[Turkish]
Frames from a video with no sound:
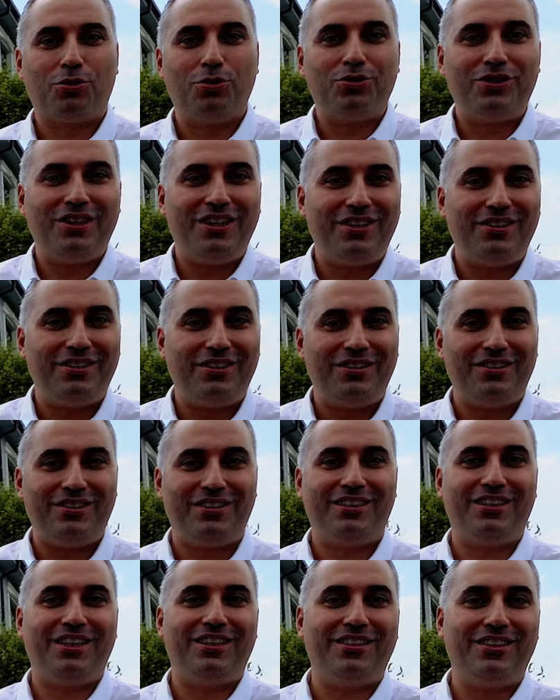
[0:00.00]
Kocaeli'nin
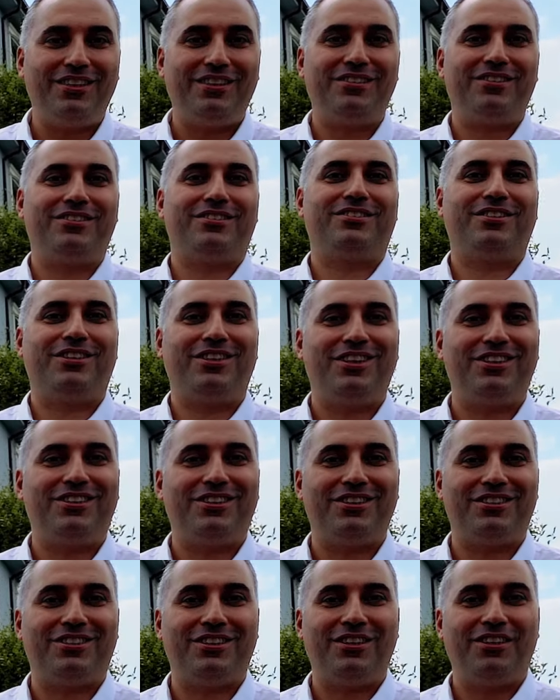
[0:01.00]
7 yıldızlı
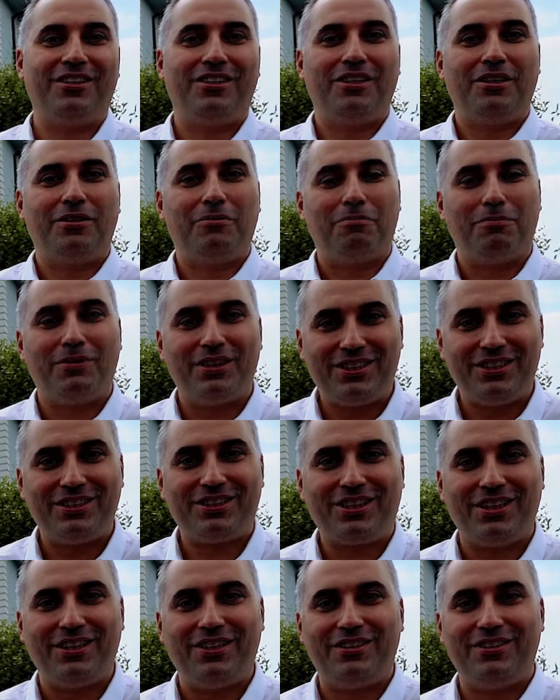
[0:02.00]
ilçesi
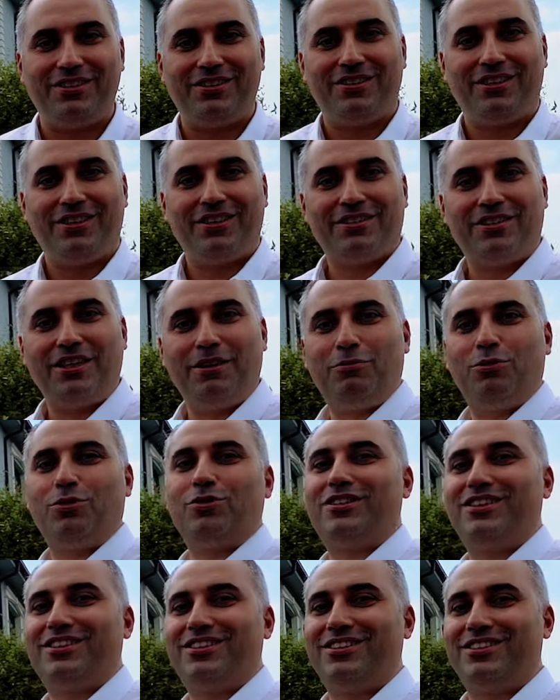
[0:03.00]
Başiskele'nin tam
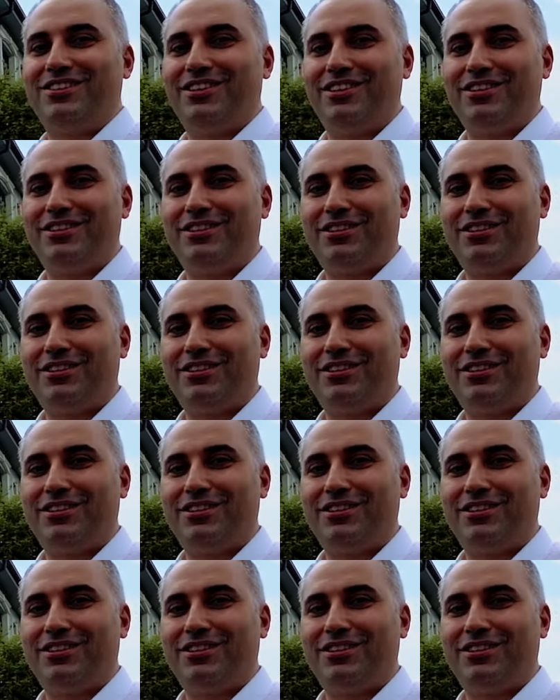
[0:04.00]
ortasındayız.